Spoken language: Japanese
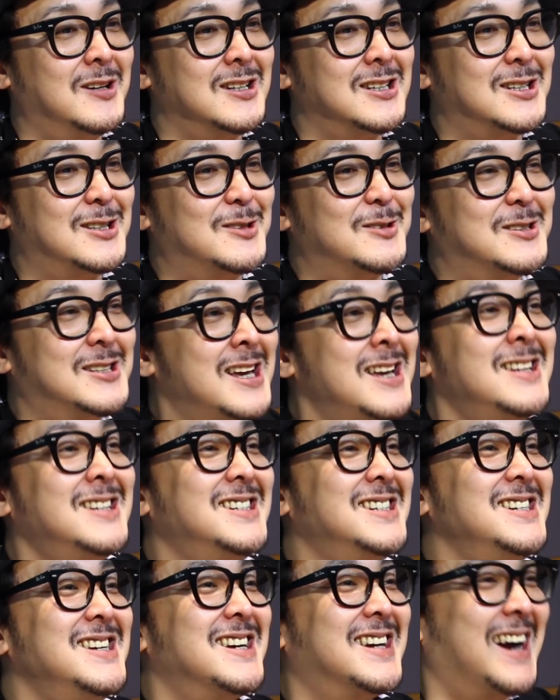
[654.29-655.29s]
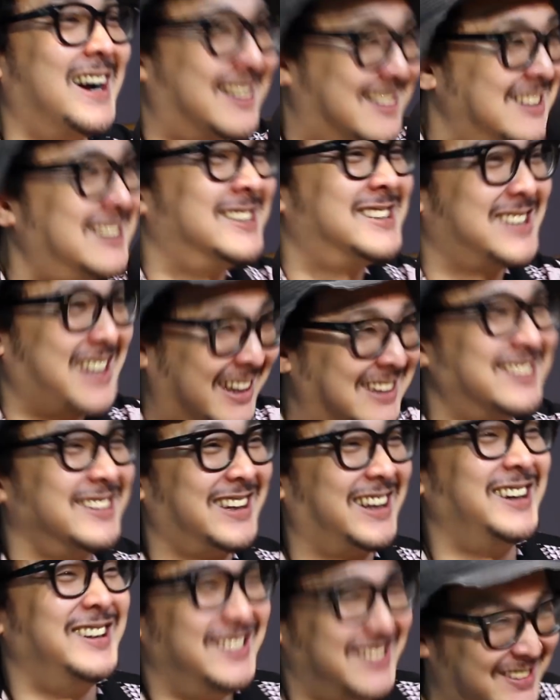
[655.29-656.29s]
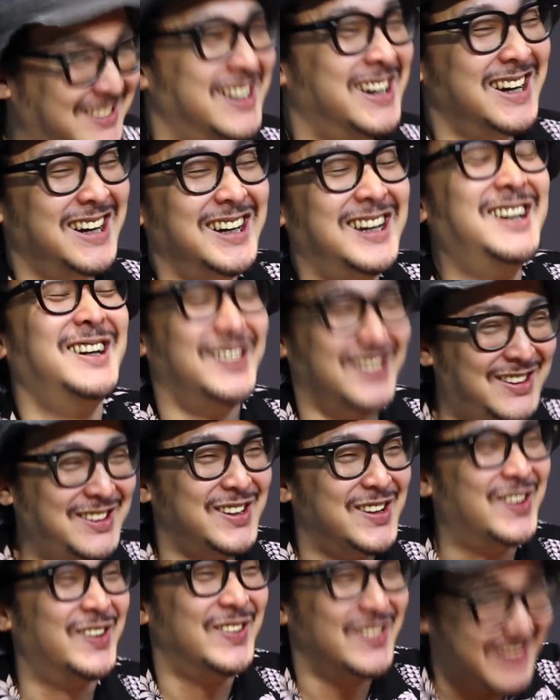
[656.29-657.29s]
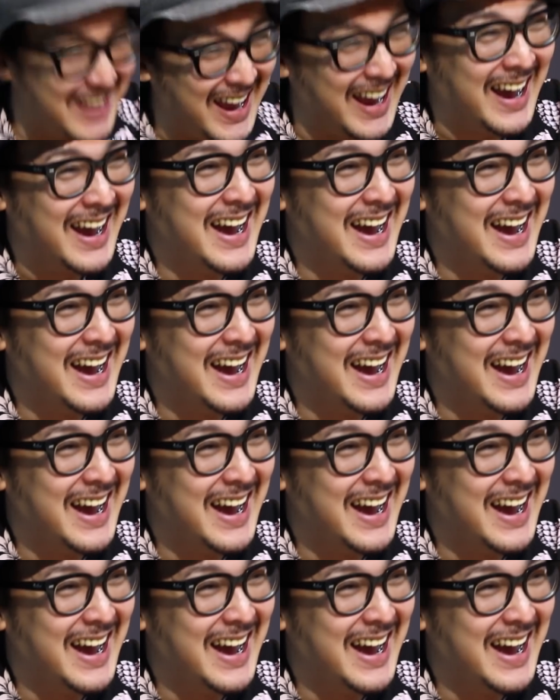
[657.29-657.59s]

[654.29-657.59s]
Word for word: 修善寺に隠したっていう、うん、なるほど